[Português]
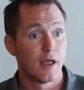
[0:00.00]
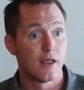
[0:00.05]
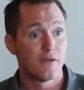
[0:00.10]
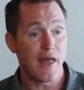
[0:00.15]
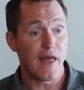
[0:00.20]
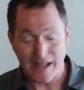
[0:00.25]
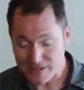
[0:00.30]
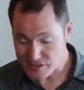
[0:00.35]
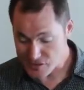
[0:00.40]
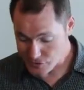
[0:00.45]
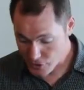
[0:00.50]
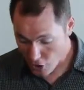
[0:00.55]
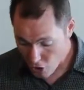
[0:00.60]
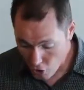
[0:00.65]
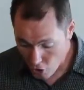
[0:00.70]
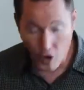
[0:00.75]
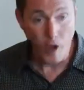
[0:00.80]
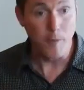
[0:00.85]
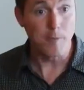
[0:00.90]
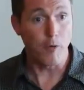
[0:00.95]
Esse é o
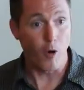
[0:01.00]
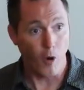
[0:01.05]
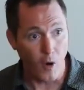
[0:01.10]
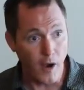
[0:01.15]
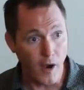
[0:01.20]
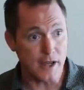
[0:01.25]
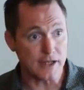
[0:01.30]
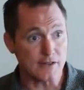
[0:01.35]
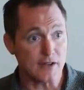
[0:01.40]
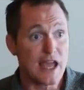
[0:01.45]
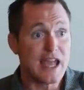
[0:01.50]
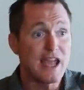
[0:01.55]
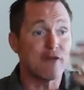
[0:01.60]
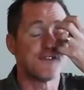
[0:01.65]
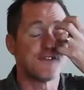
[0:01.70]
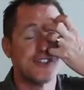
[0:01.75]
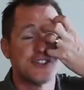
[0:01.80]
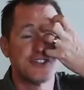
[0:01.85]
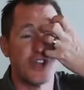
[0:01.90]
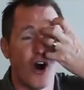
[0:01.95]
objetivo.
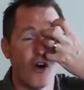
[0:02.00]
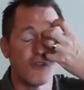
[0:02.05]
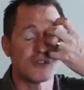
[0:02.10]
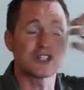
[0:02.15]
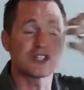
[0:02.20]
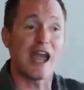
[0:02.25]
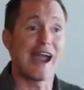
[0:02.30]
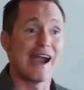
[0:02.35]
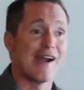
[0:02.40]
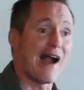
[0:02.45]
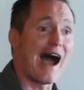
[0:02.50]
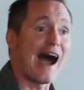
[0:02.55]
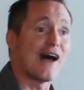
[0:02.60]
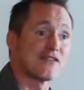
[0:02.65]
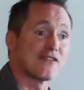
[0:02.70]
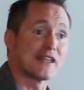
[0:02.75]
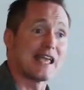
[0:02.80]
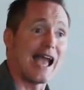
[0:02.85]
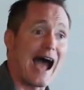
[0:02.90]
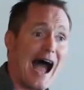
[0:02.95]
Se você não
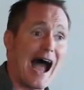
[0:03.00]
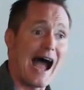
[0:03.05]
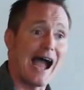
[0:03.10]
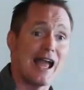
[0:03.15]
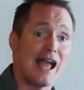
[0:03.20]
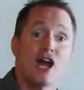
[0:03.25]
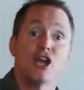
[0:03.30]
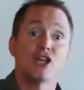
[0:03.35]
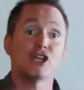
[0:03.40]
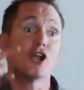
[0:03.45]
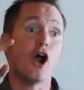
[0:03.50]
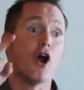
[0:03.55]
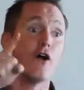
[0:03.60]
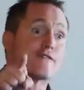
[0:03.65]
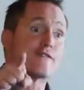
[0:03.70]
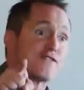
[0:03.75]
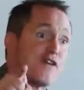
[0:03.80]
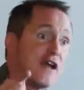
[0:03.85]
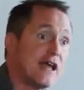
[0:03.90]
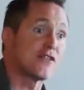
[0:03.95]
arrancar o olho,
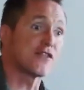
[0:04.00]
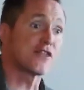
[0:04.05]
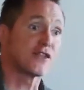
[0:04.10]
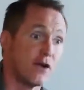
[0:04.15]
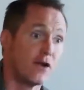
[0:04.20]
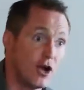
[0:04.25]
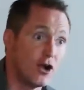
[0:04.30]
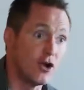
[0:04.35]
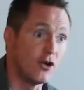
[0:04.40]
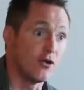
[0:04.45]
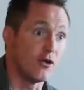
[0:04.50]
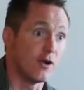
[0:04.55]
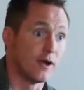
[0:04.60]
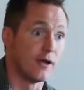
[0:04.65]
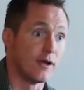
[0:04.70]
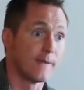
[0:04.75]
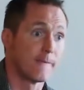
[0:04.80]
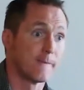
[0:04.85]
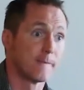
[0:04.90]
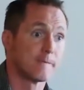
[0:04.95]
você não consegue
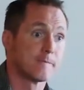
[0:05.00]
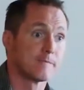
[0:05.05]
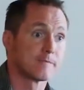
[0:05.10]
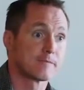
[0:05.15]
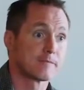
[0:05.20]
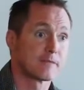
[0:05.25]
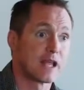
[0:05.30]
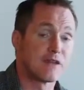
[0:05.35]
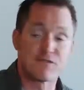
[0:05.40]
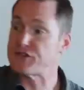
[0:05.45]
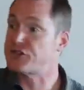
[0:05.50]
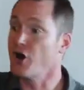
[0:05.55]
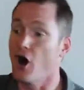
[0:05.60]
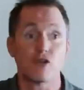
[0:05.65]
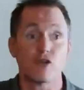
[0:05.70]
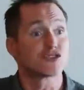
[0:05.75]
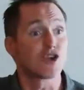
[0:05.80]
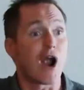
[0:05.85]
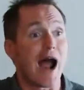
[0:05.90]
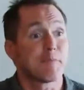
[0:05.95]
passar. Se você
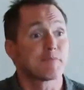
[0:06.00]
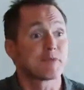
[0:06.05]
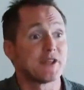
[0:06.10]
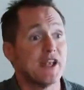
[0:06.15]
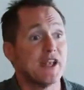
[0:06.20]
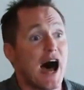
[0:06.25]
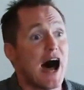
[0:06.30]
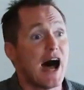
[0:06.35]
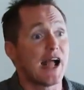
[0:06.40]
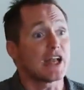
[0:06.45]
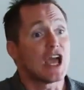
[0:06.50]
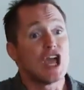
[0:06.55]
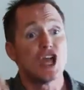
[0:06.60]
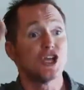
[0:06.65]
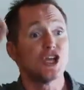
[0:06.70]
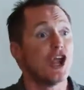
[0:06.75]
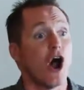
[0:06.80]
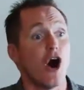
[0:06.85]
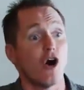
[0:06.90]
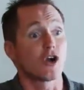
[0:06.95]
não largar a nós,
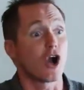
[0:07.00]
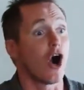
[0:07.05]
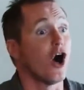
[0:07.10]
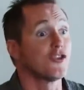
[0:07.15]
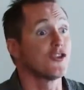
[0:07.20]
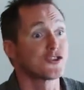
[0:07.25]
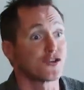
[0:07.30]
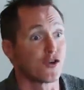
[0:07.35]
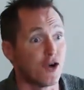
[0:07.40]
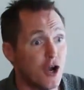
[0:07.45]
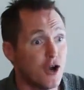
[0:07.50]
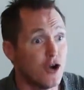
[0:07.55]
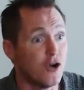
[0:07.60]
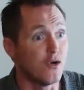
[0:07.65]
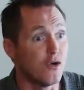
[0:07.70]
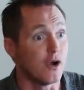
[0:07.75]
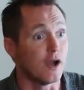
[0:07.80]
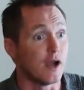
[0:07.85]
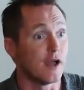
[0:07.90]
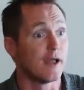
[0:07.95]
você não irá
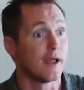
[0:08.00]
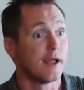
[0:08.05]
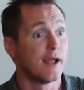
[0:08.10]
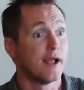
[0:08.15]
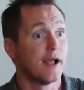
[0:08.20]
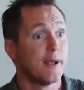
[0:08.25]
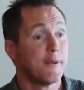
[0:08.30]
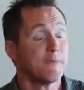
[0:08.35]
passar.